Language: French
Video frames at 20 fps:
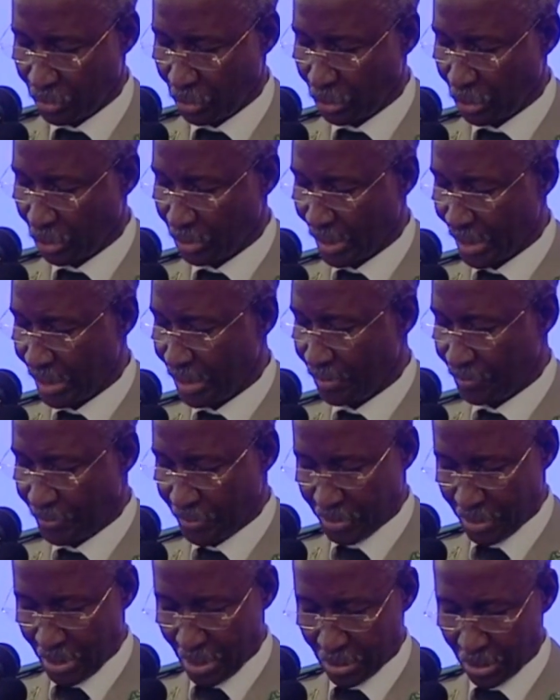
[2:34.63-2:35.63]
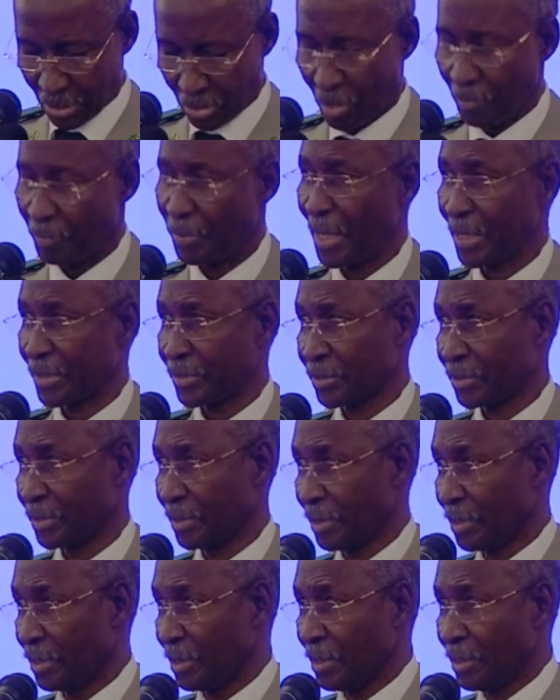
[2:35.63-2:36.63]
tout autant difficile que complexe
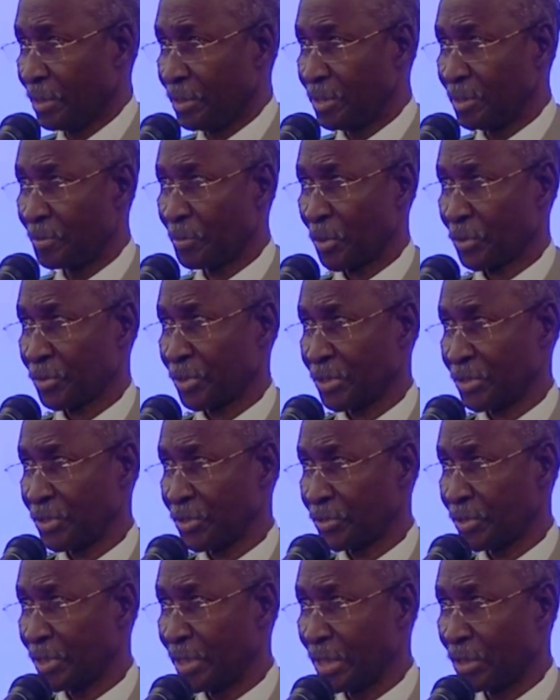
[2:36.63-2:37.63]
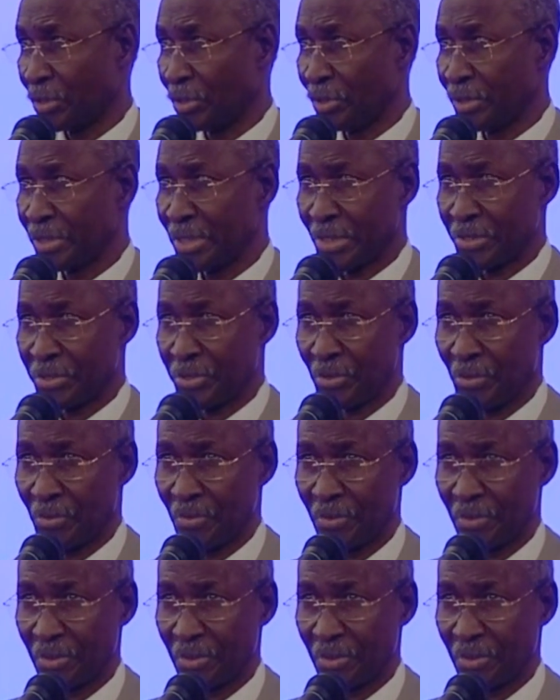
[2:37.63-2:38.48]
du processus de décolonisation.